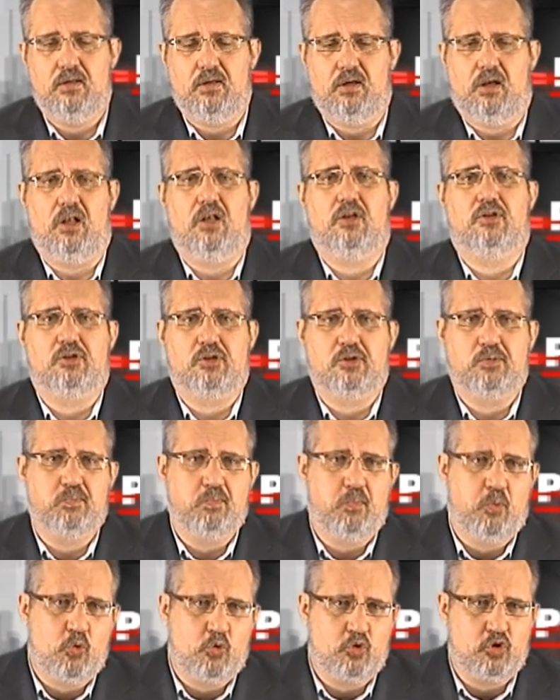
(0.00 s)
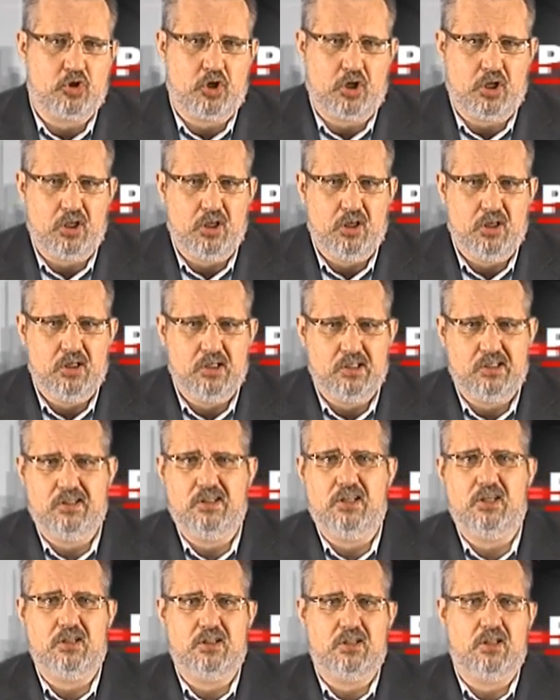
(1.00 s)
Распухший, с
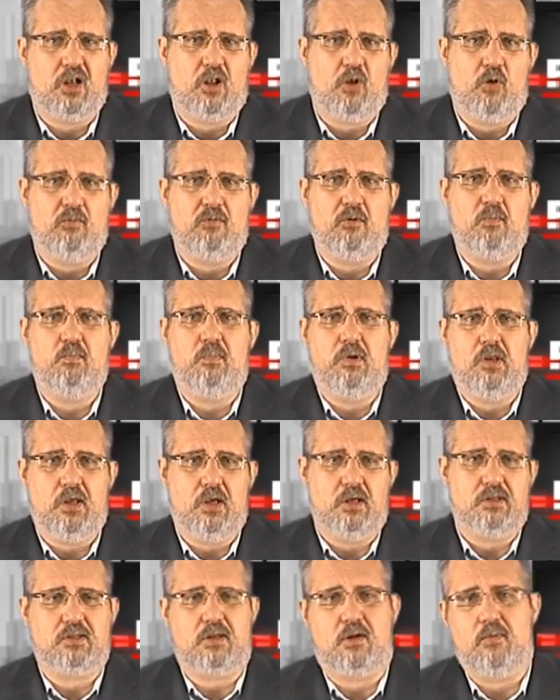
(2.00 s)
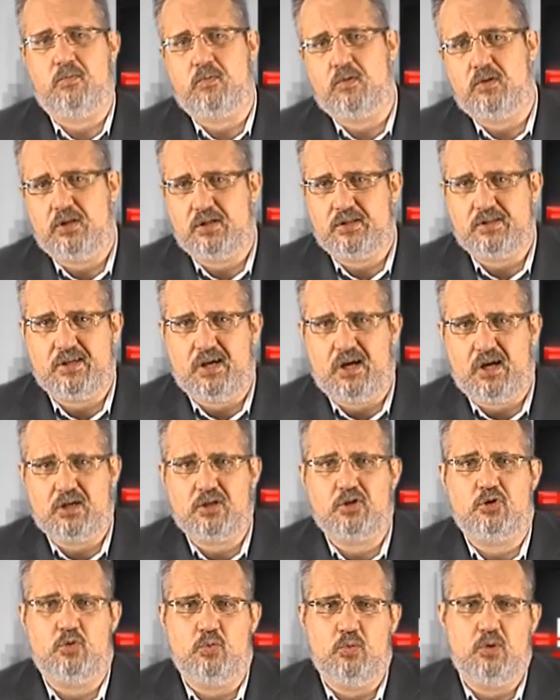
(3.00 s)
нездоровым блеском в
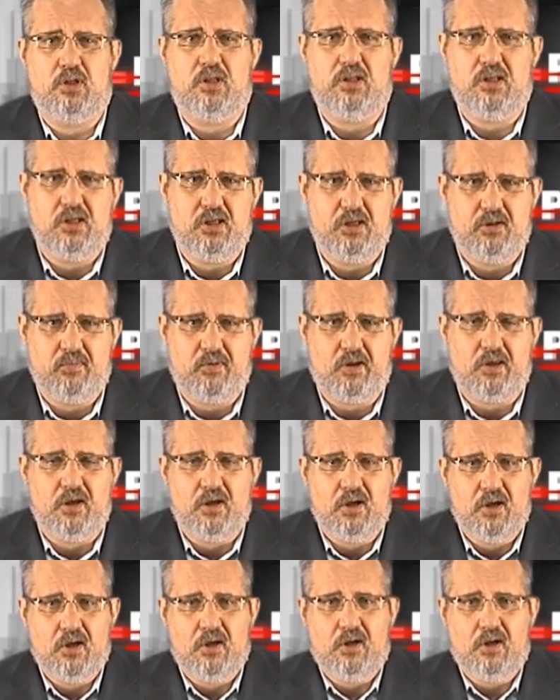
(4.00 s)
глазах, суетливый,